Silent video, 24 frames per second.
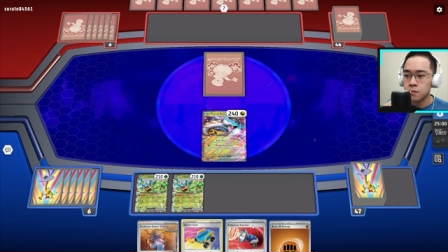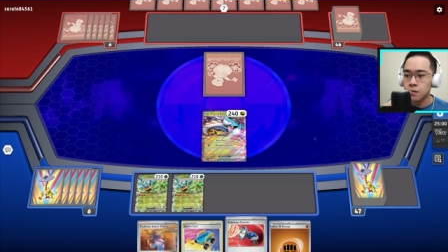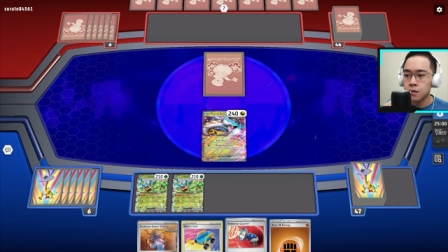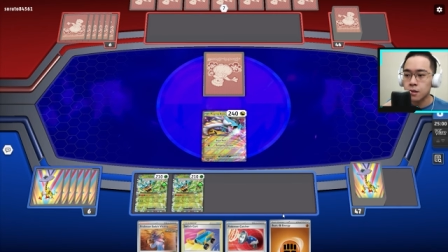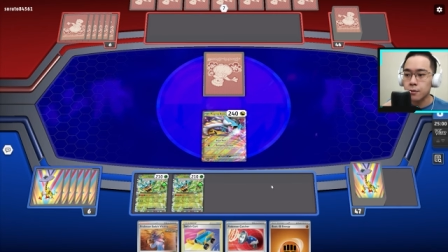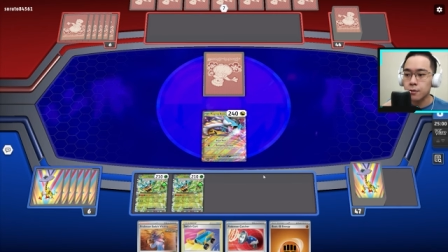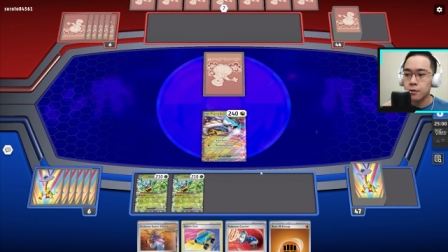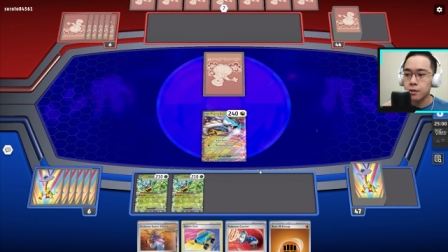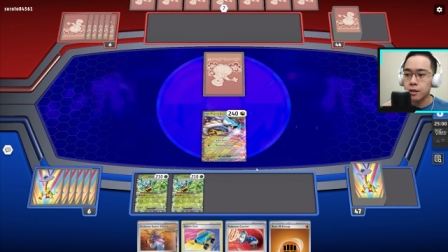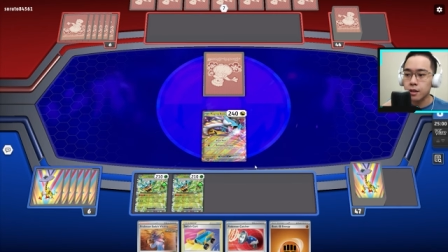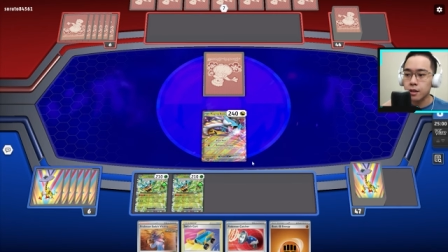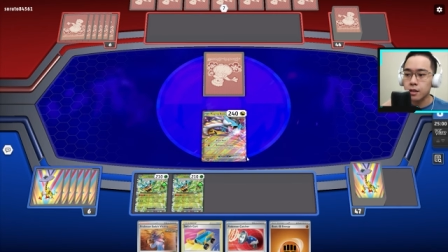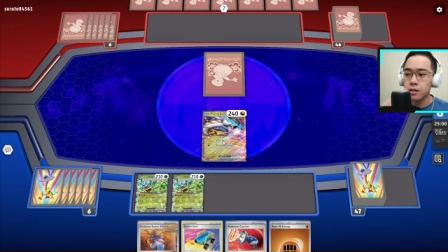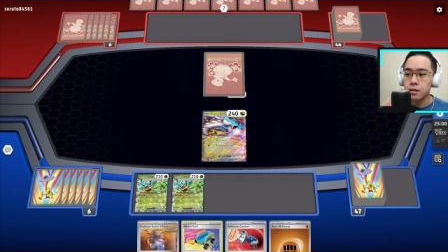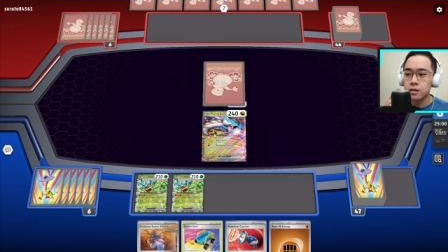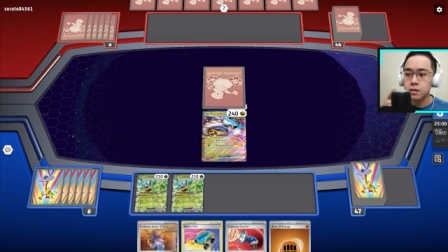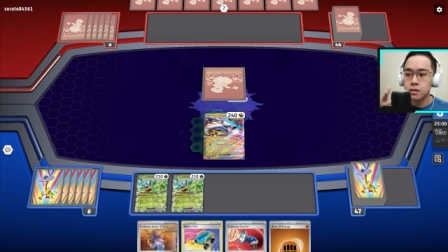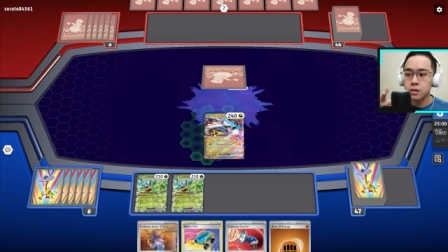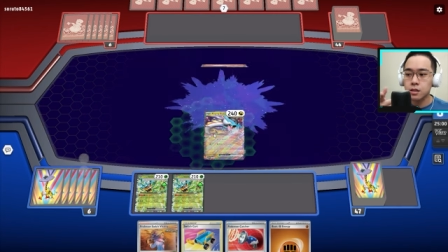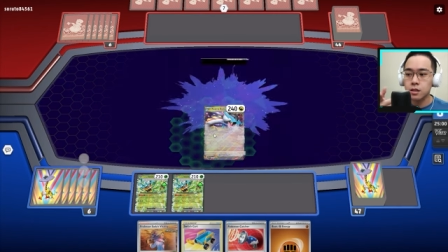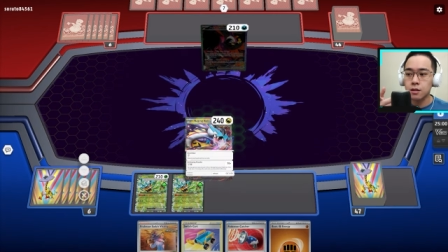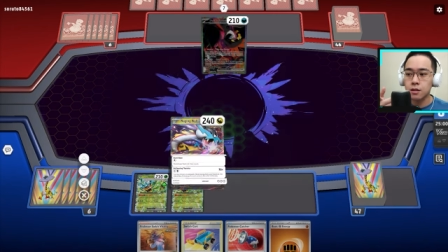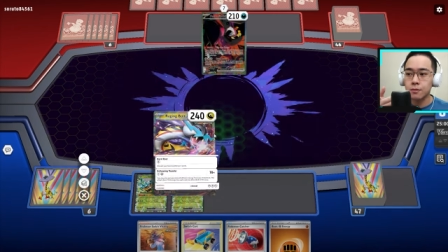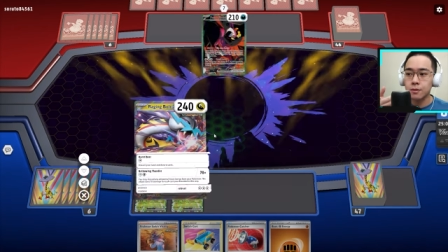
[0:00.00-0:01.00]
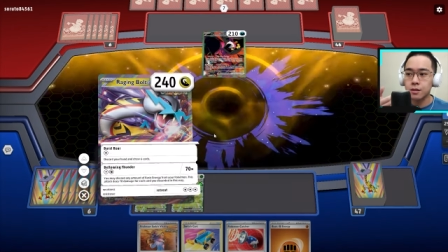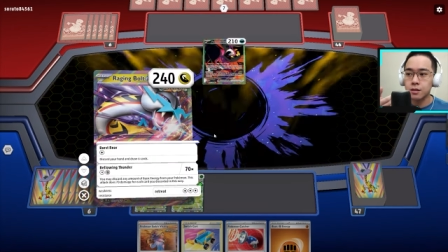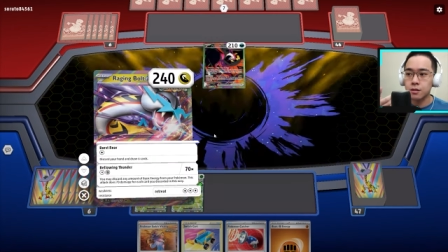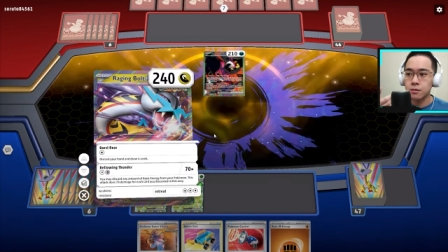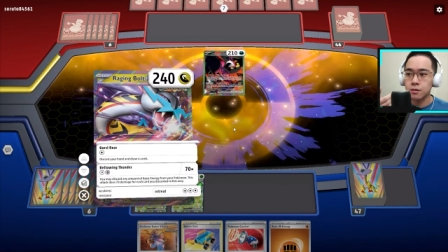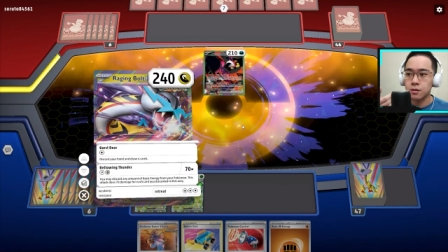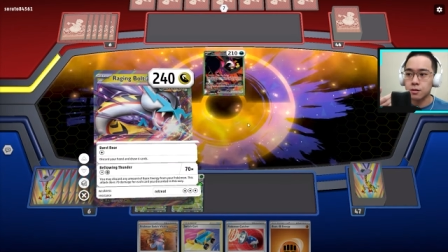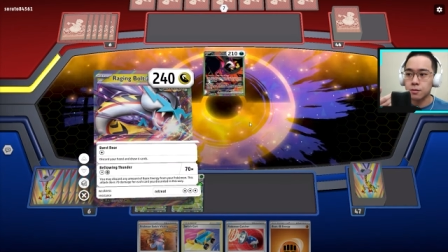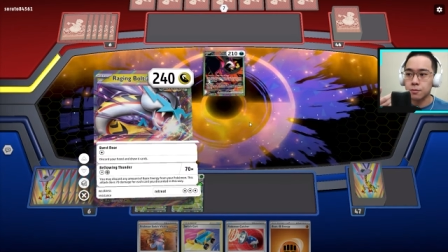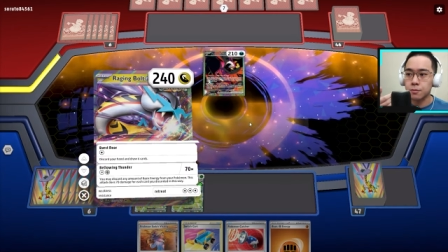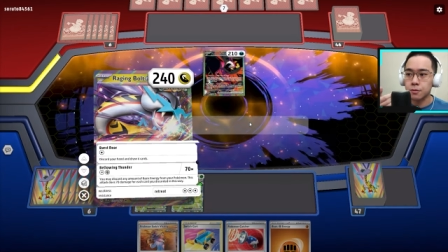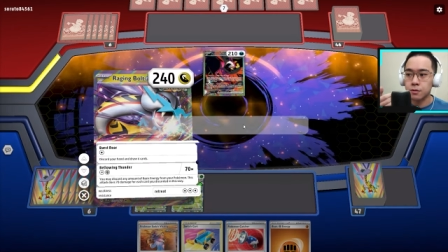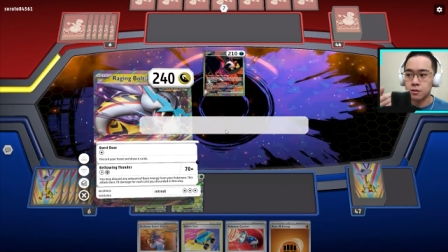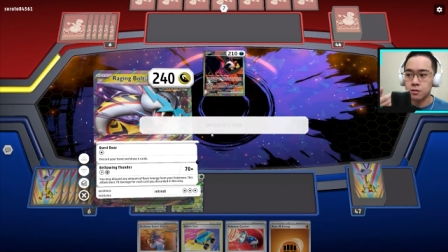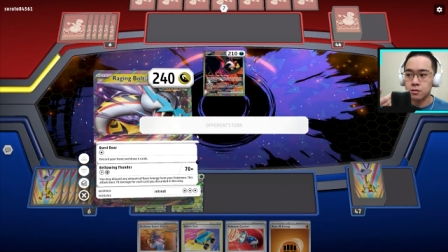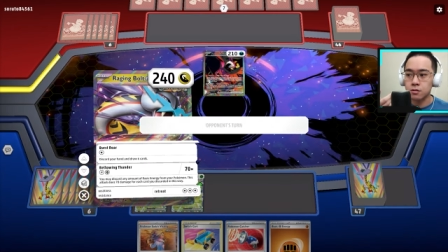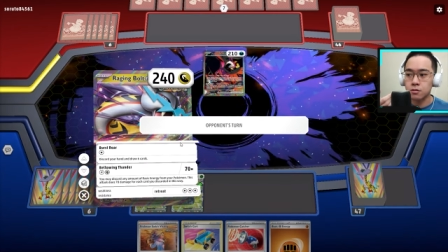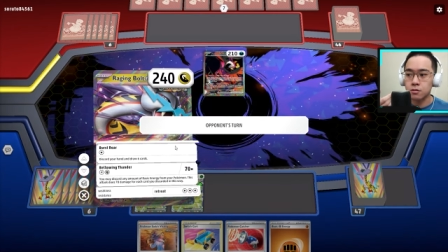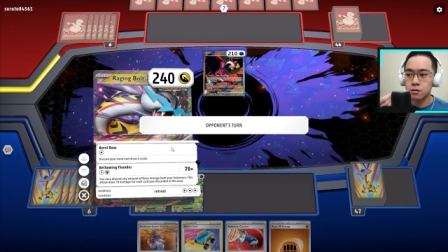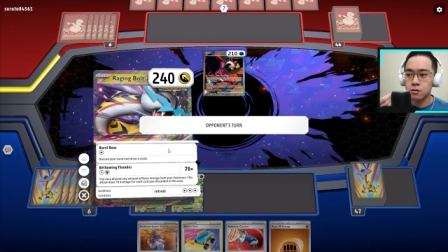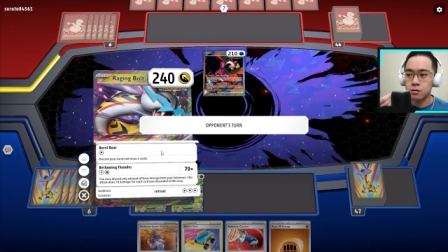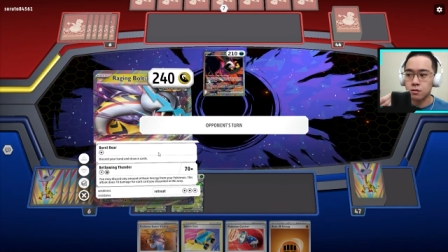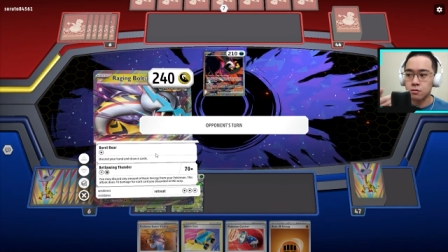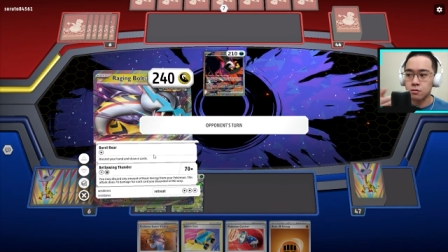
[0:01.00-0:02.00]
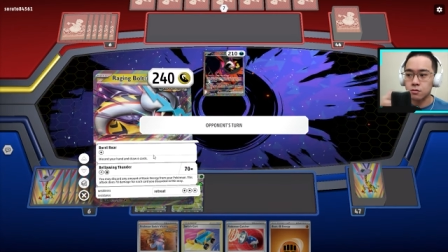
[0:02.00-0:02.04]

tapi at least kita masih bisa bersor